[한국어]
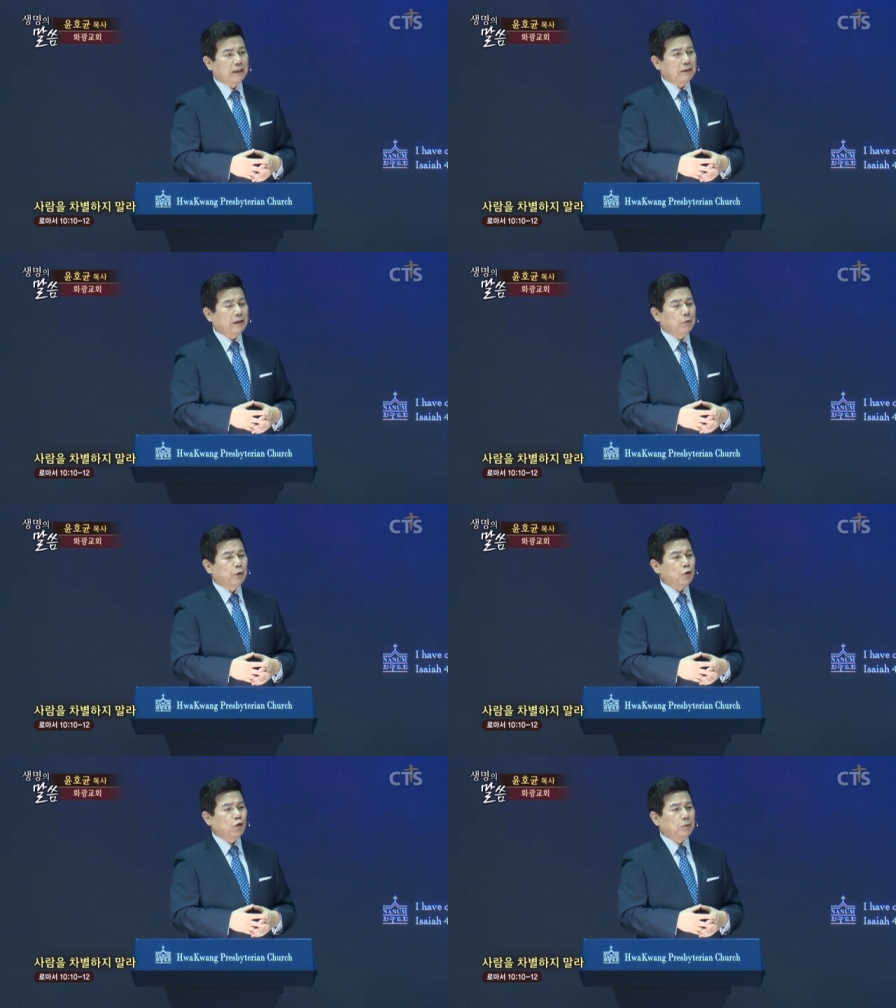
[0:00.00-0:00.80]
그런데
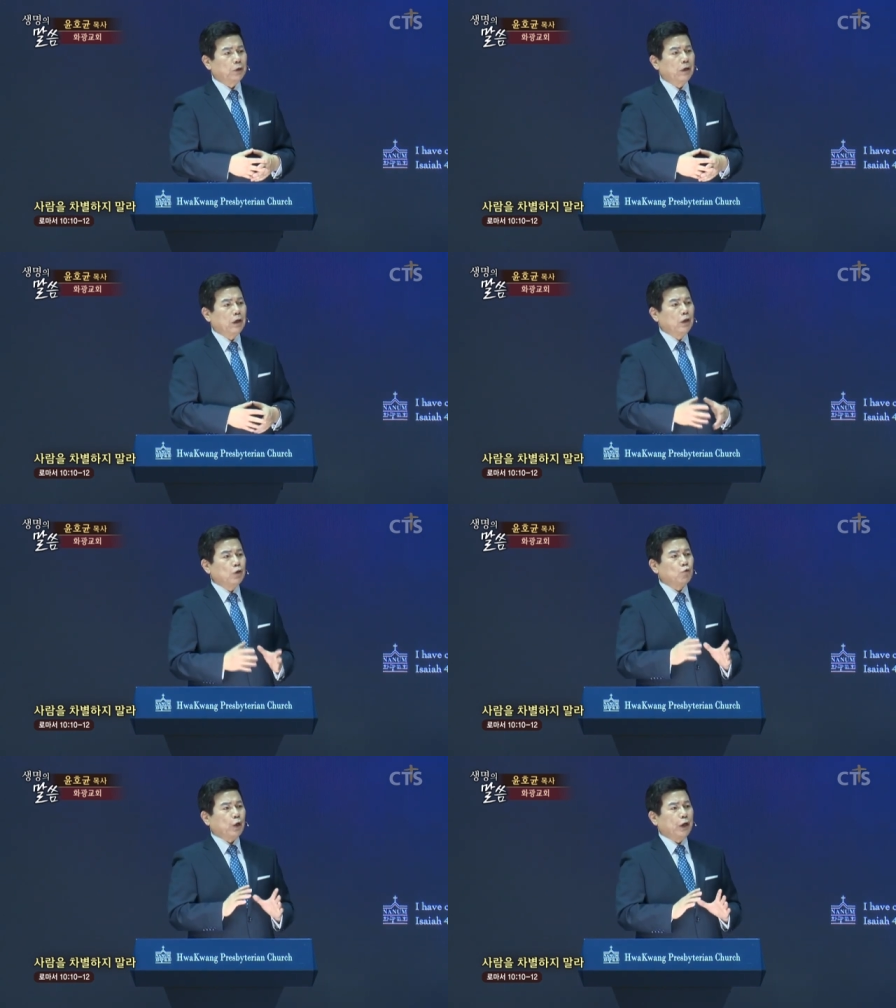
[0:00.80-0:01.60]
우리 주님은
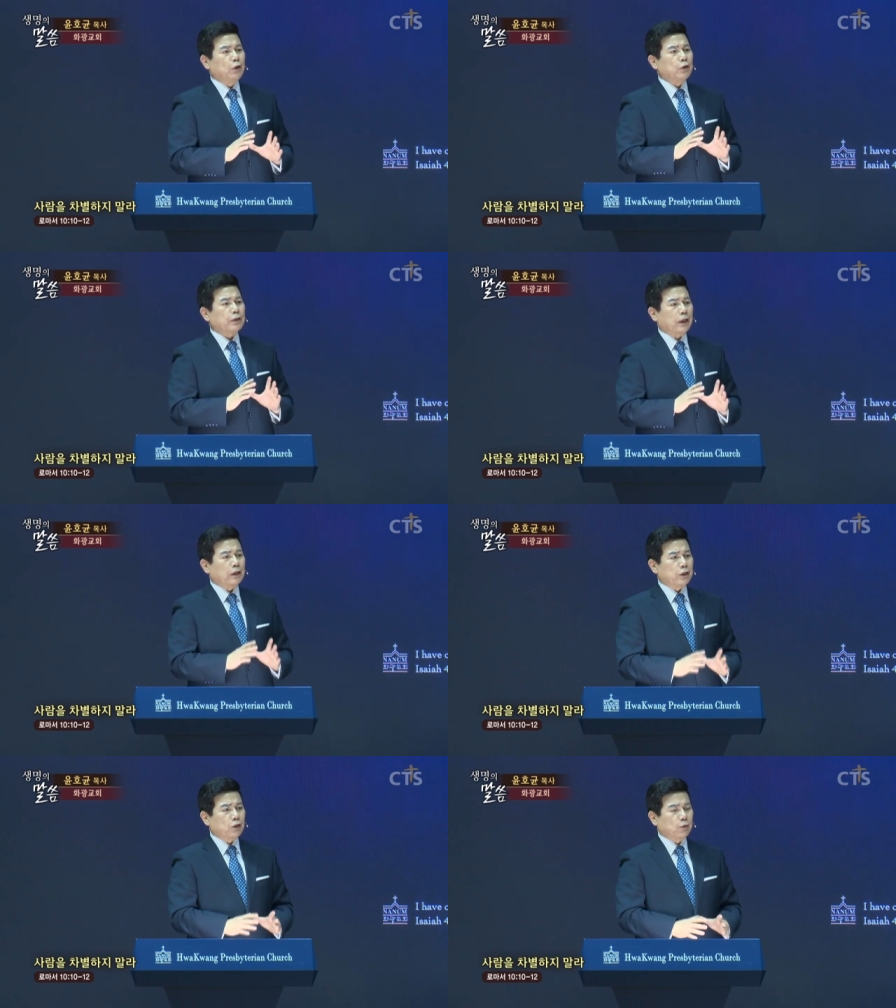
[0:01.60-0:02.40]
죄인을
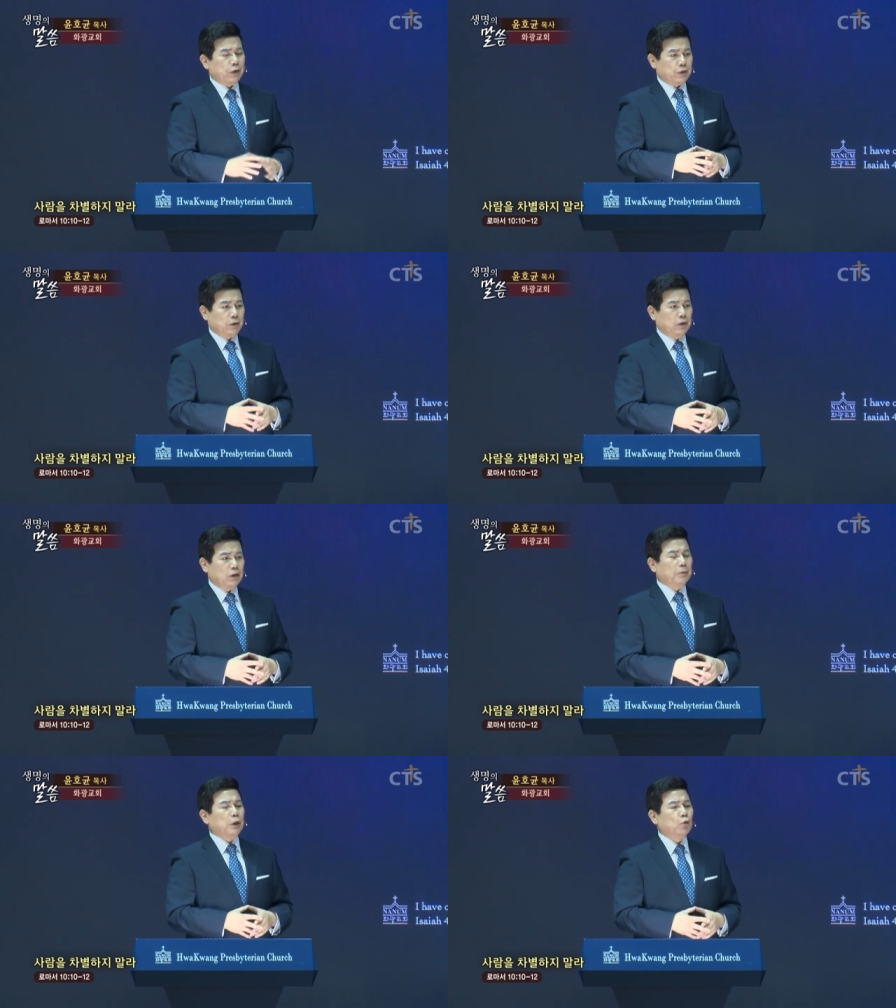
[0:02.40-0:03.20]
사랑하시기 위해서
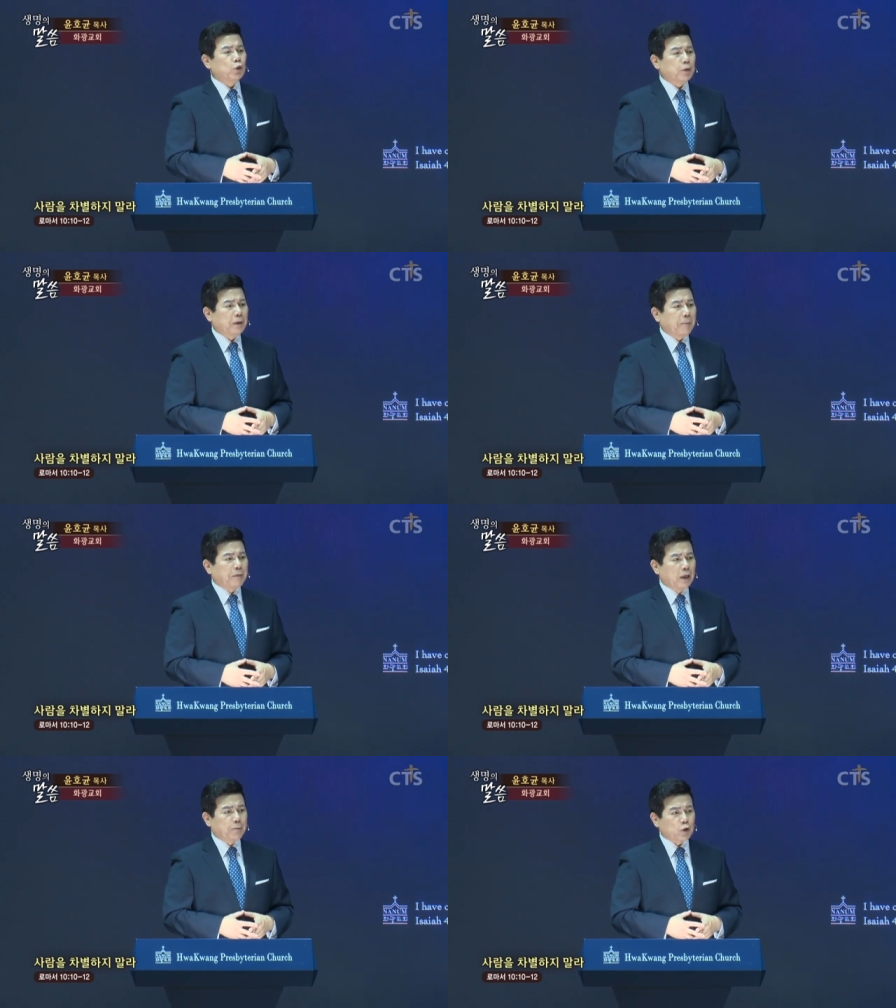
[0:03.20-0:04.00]
그분이 누구십니까?
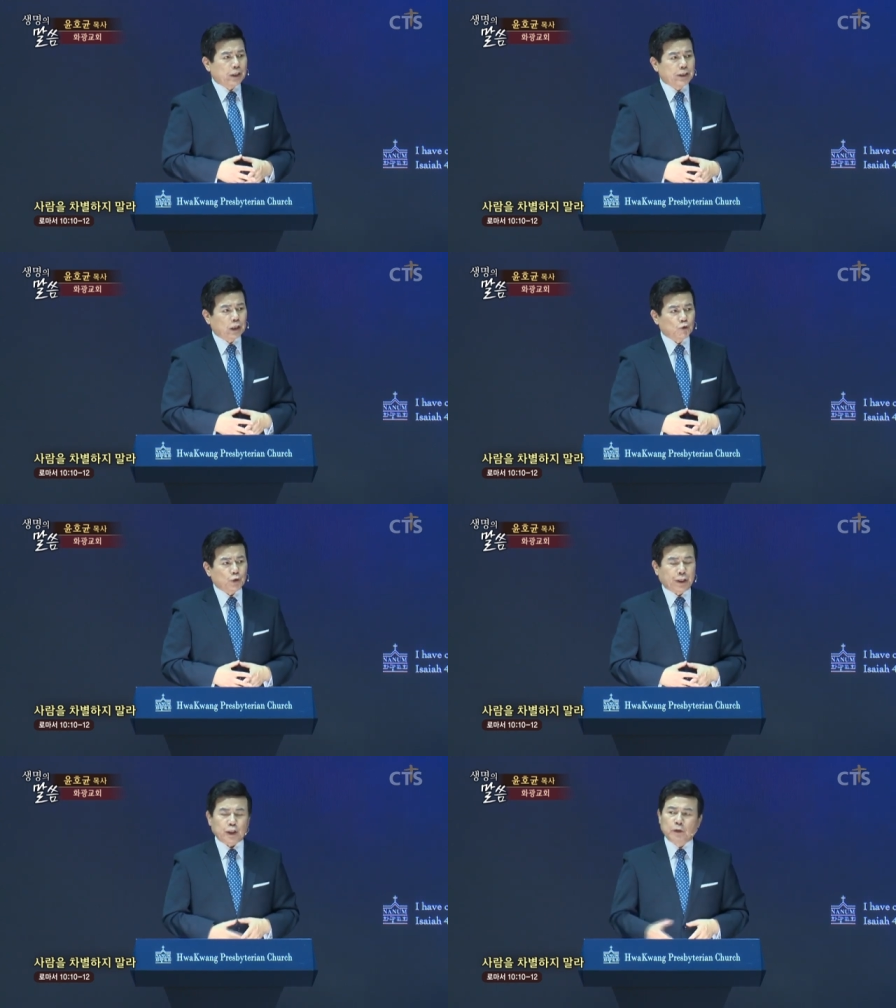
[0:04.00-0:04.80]
빌립보서 2장
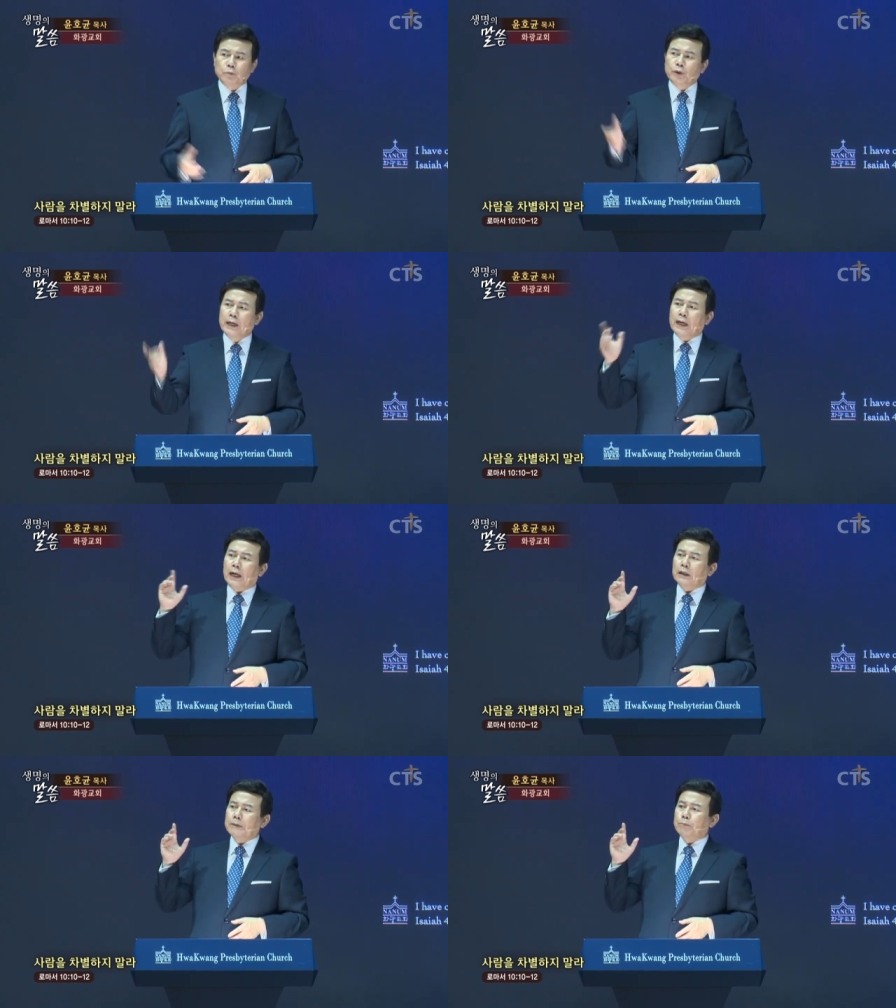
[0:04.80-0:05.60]
6절의 근본
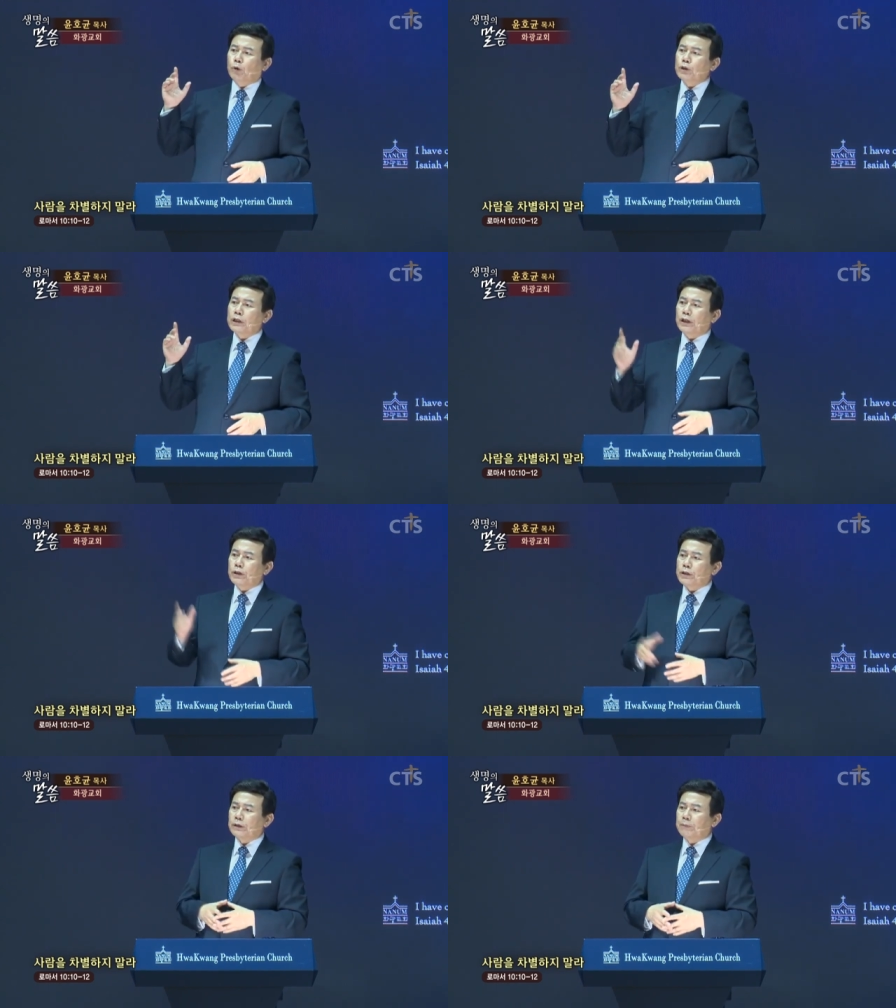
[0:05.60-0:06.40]
하나님 본체가
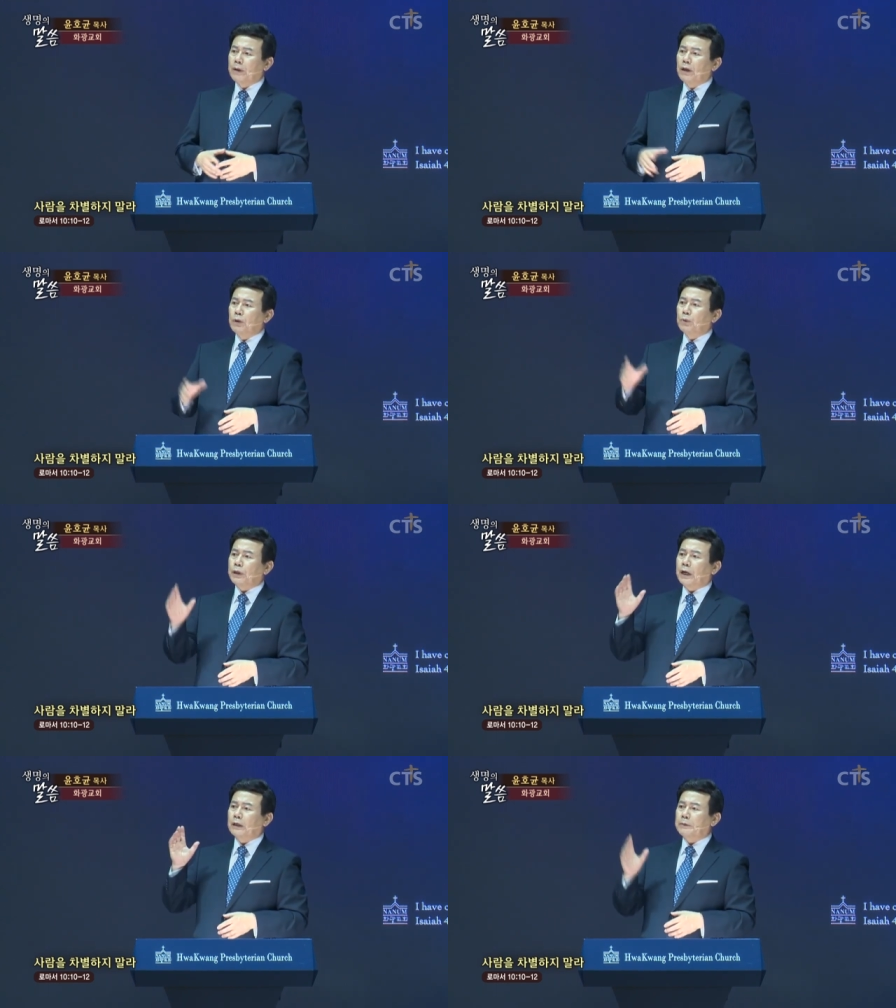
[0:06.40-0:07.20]
되시는 우리
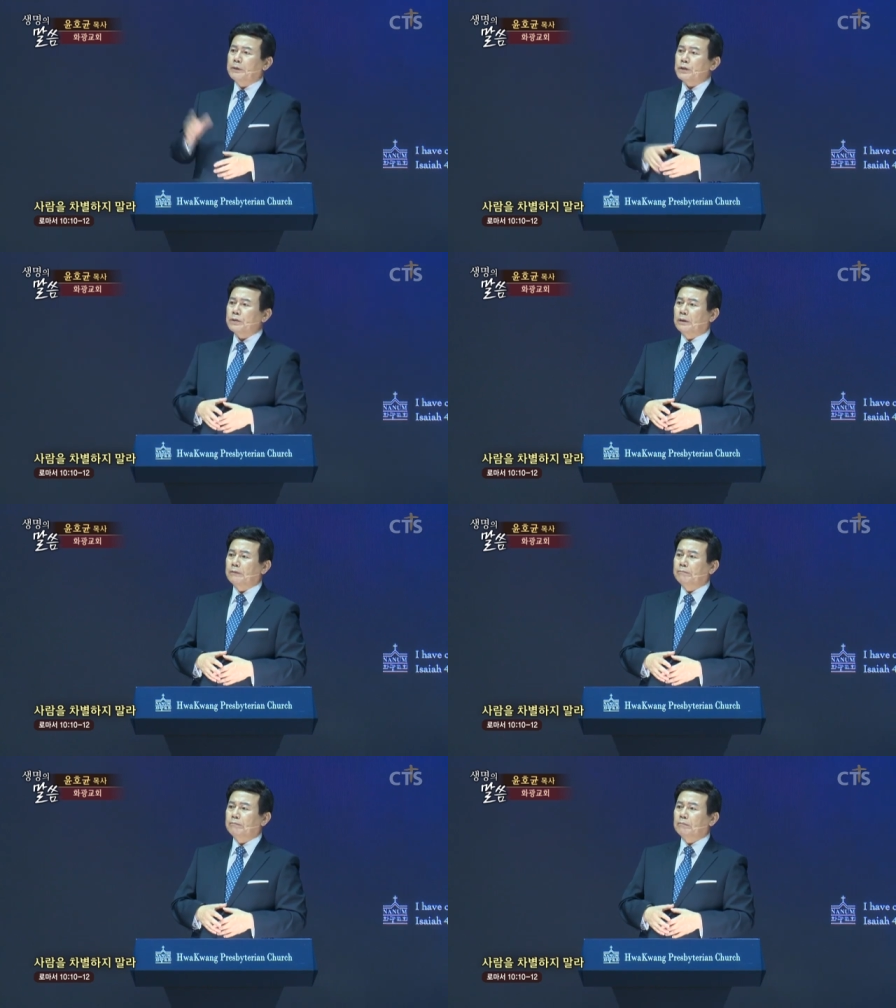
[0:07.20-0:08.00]
하나님께서
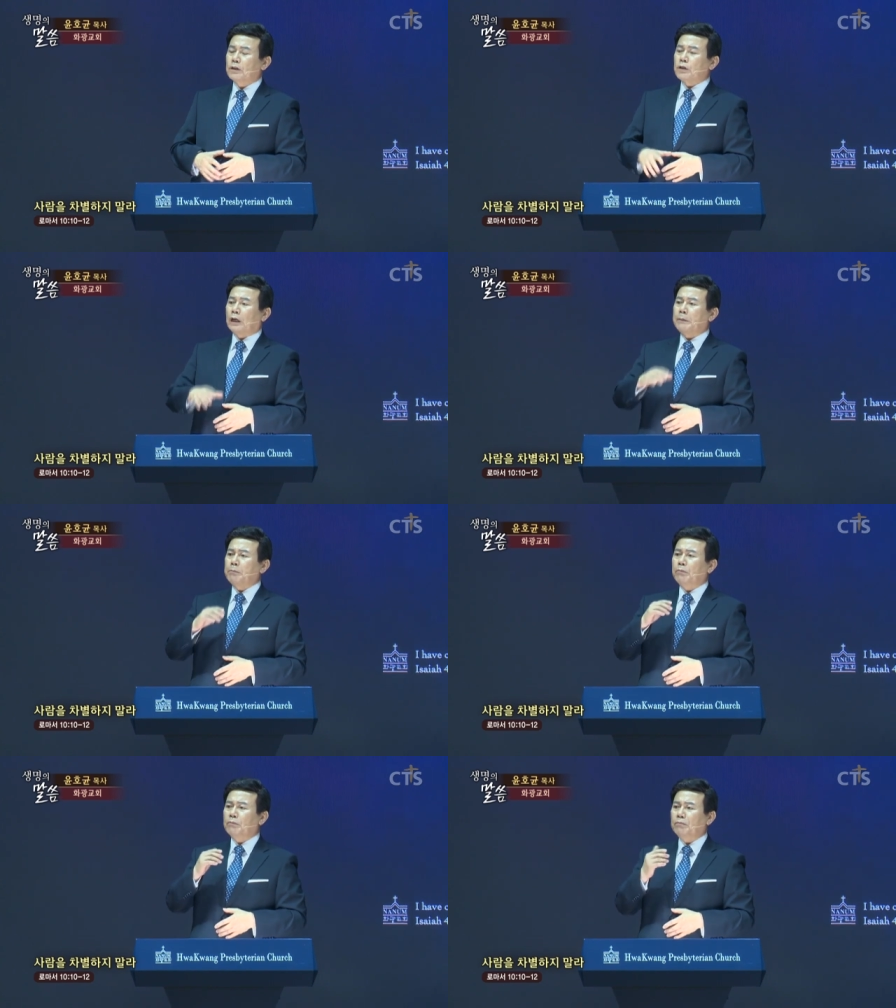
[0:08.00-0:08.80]
사람의